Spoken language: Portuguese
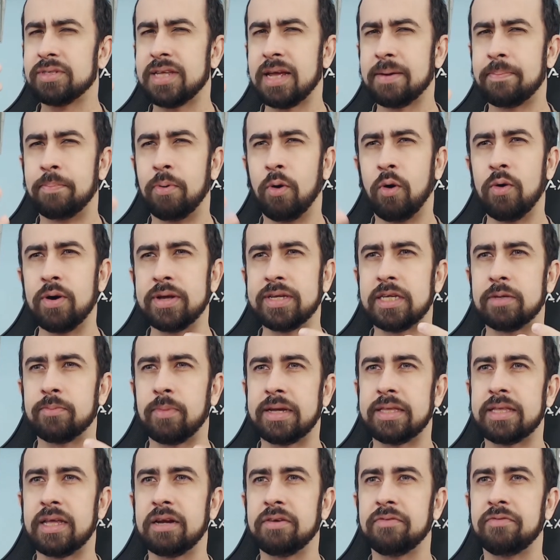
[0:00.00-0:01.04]
depois, em
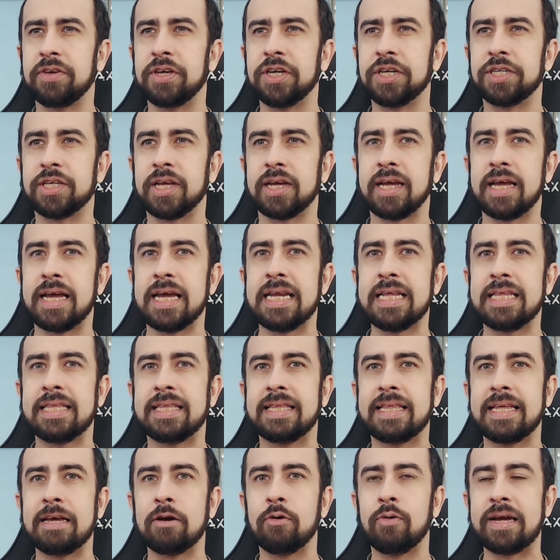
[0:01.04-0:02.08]
uma entrevista, ele
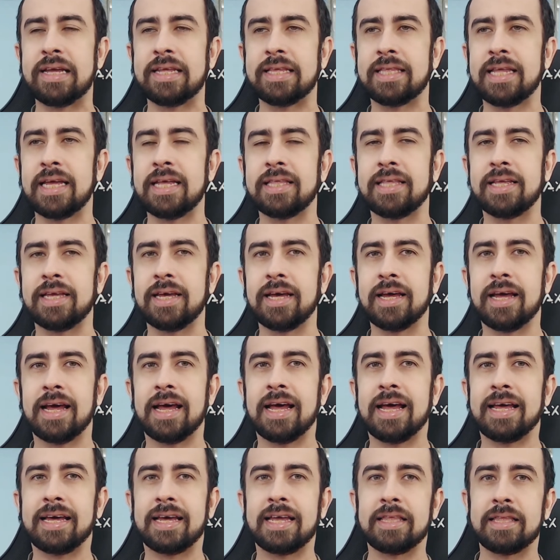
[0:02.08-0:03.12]
deu a entender
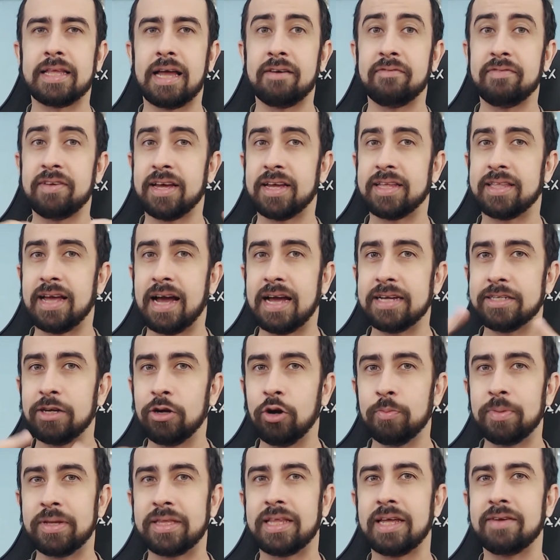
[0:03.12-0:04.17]
que, na verdade,
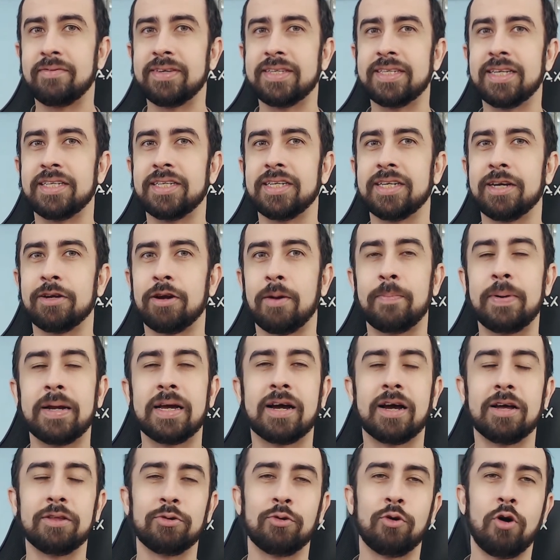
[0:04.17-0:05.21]
ele obteve esse dinheiro
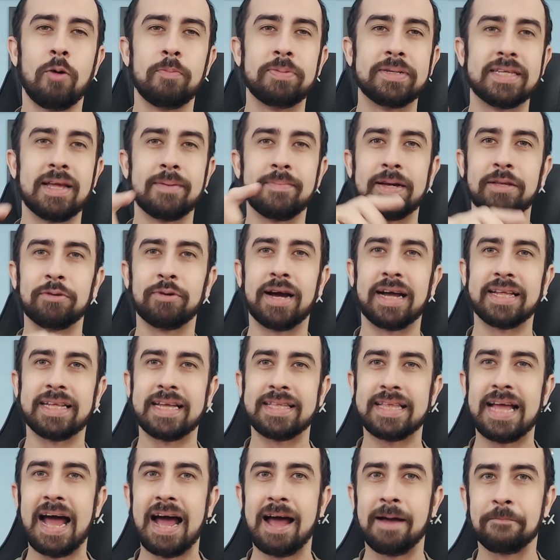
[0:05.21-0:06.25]
aplicando golpes também no
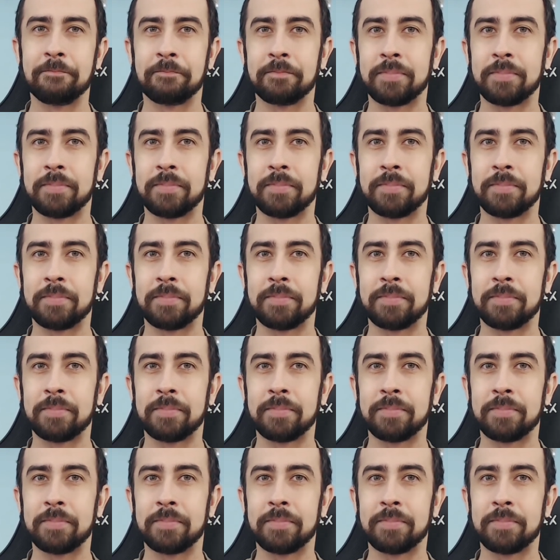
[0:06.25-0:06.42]
Canadá.